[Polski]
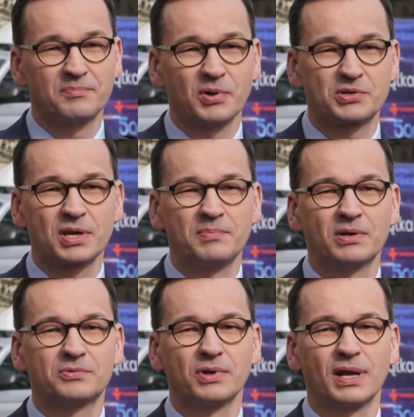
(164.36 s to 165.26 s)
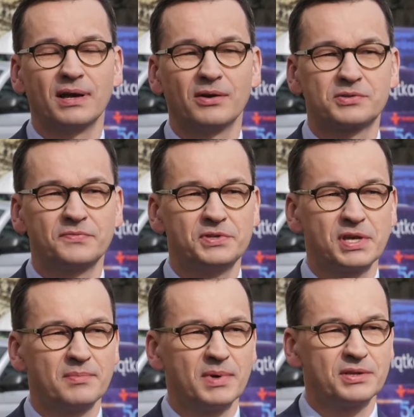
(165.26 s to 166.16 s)
potrzeby, które
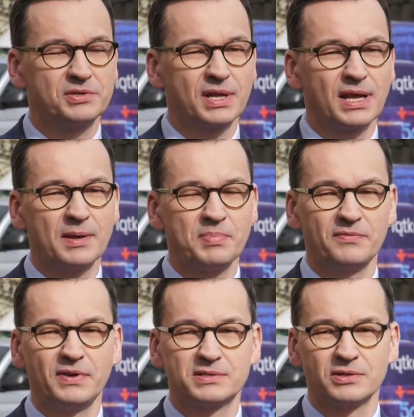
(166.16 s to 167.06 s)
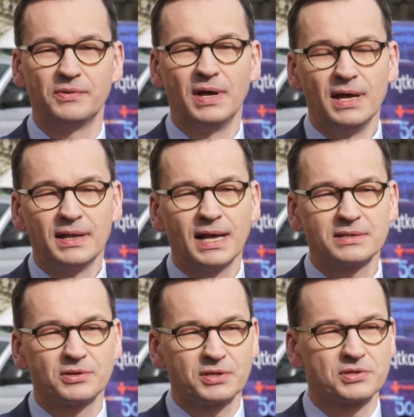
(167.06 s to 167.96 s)
oczywiście emeryci najlepiej wiedzą,
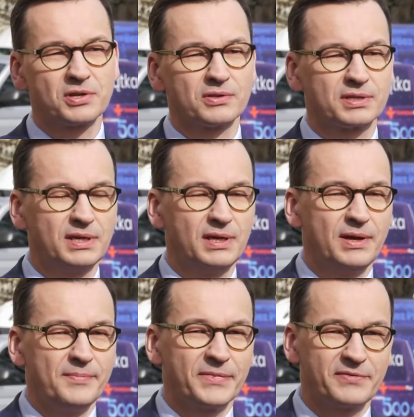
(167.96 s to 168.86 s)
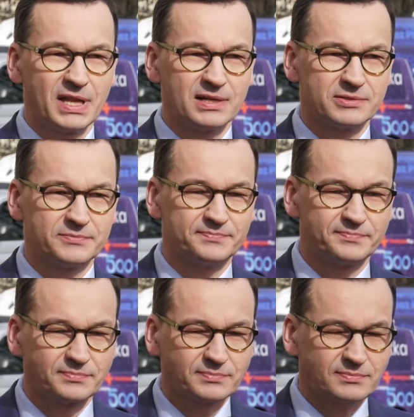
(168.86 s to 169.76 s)
na co te środki wydadzą.
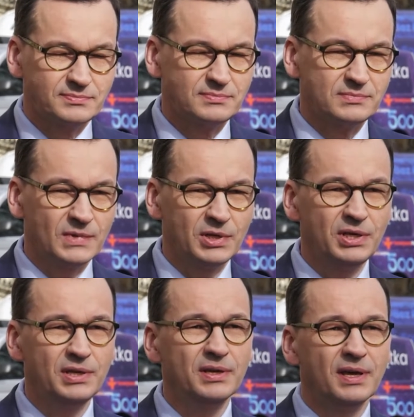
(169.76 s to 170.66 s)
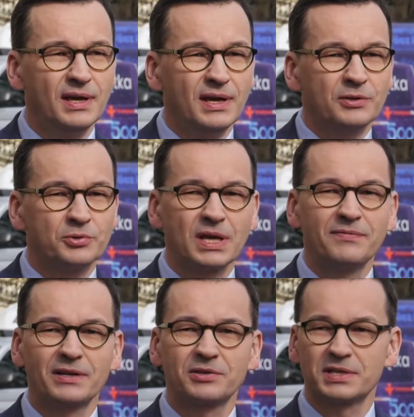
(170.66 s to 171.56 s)
I
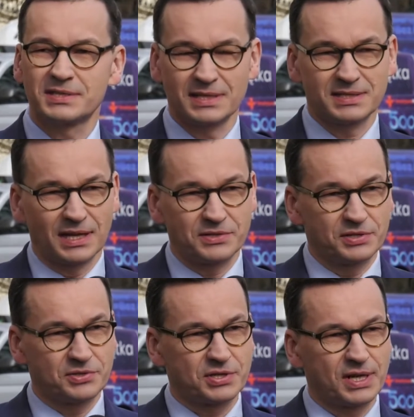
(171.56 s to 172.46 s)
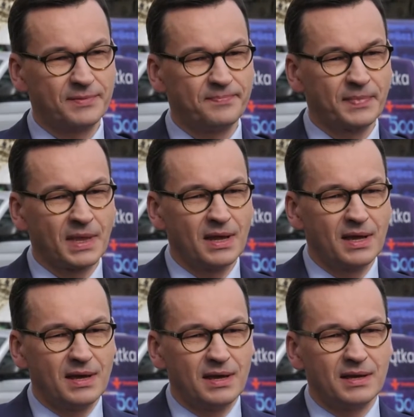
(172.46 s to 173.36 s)
Tutaj warto też zaznaczyć, że
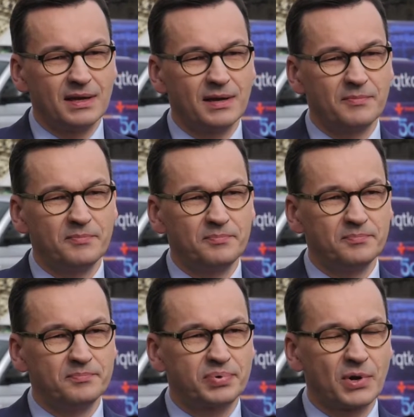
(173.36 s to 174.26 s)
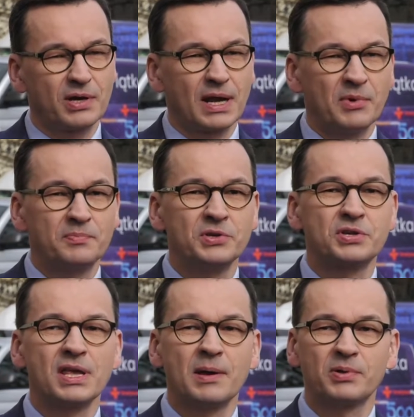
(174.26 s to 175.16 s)
e, program
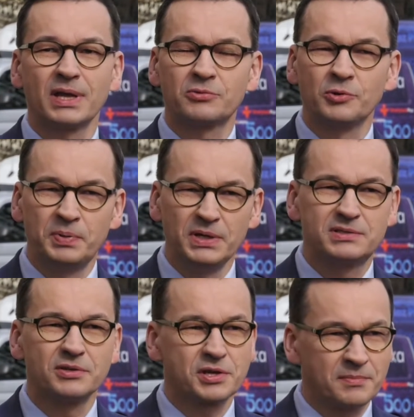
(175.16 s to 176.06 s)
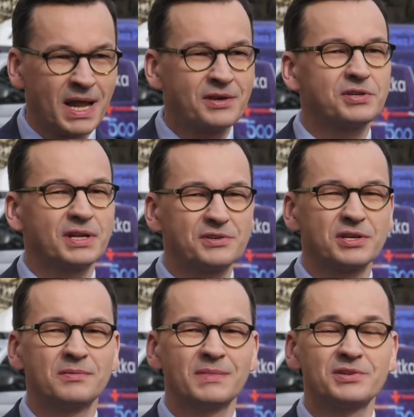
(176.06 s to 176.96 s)
obniżenia podatku PIT z 18 na
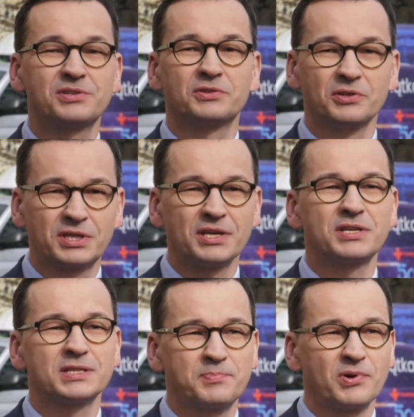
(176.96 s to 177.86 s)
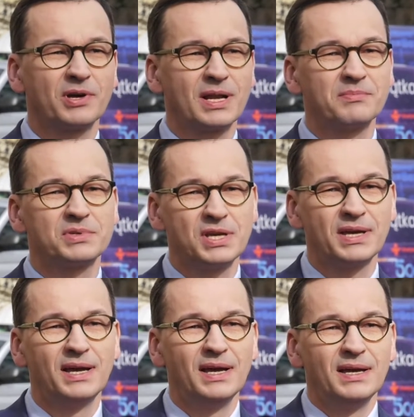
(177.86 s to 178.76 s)
17 to też jest program, gdzie